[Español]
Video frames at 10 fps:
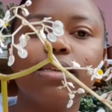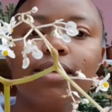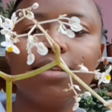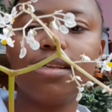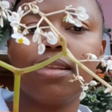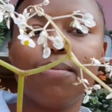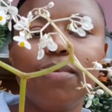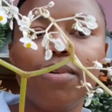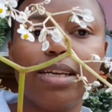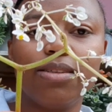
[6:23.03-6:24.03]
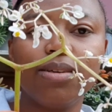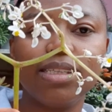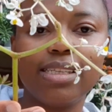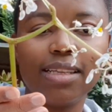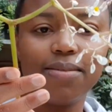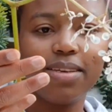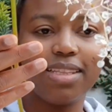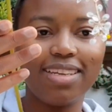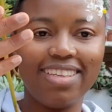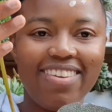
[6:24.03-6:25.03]
Y esta floración está
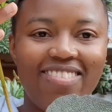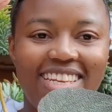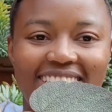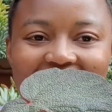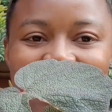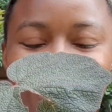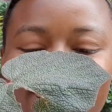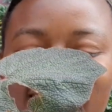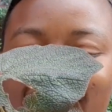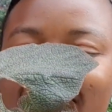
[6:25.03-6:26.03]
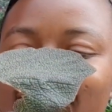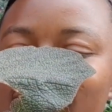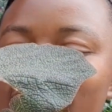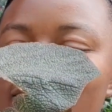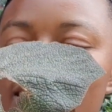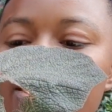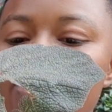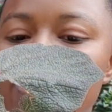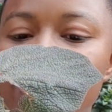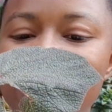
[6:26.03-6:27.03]
divina. Y miren, esto ya me ha dado
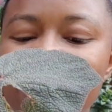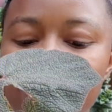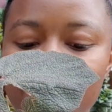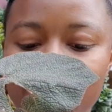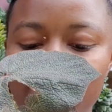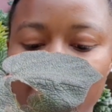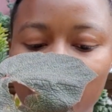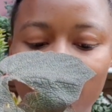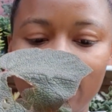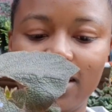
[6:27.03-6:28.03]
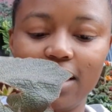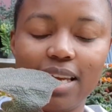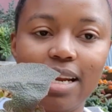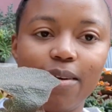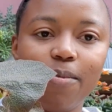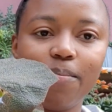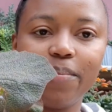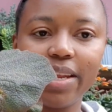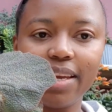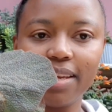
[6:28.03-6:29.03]
muchísimas hojas nuevas desde que la
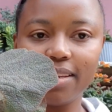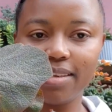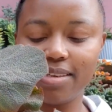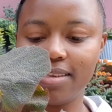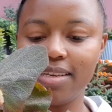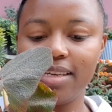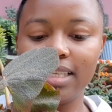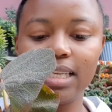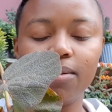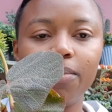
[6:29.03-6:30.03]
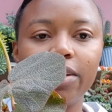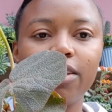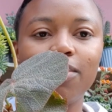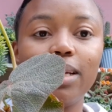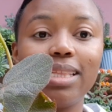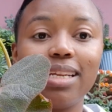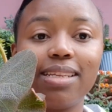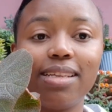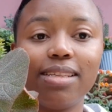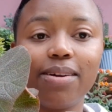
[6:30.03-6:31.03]
compré. Estaba un poquito
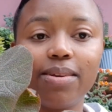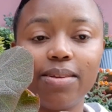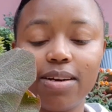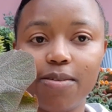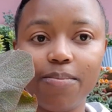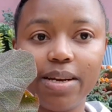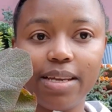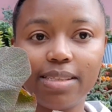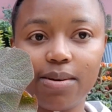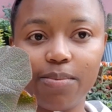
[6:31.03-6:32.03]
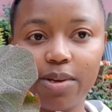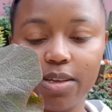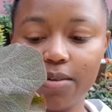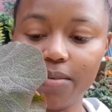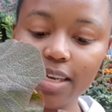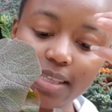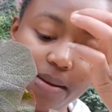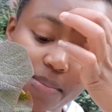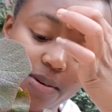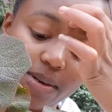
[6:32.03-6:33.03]
maltratadita cuando la compré, estaba un poquito
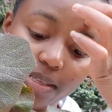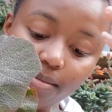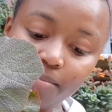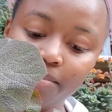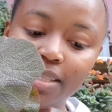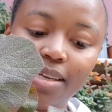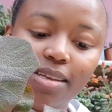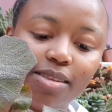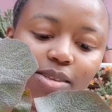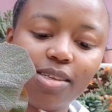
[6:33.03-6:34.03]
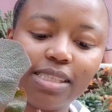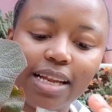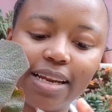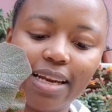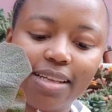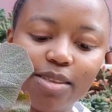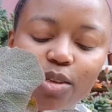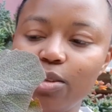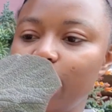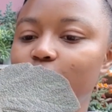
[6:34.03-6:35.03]
feita, pero bueno, todo se arregla,
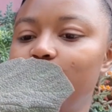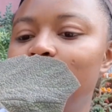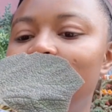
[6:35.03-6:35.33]
todo, todo.